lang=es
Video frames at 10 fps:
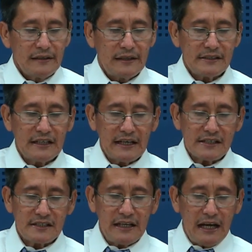dice que
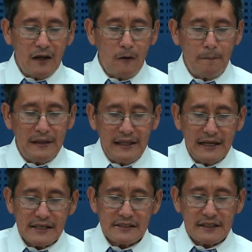si algo
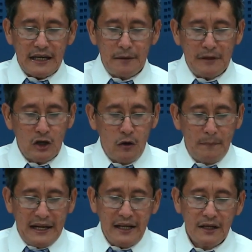pidieres en mi
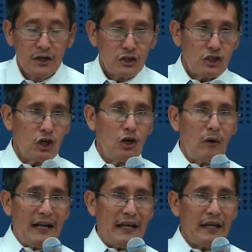nombre, yo lo
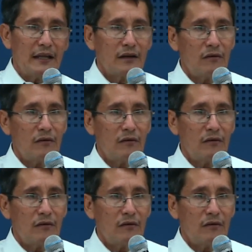haré.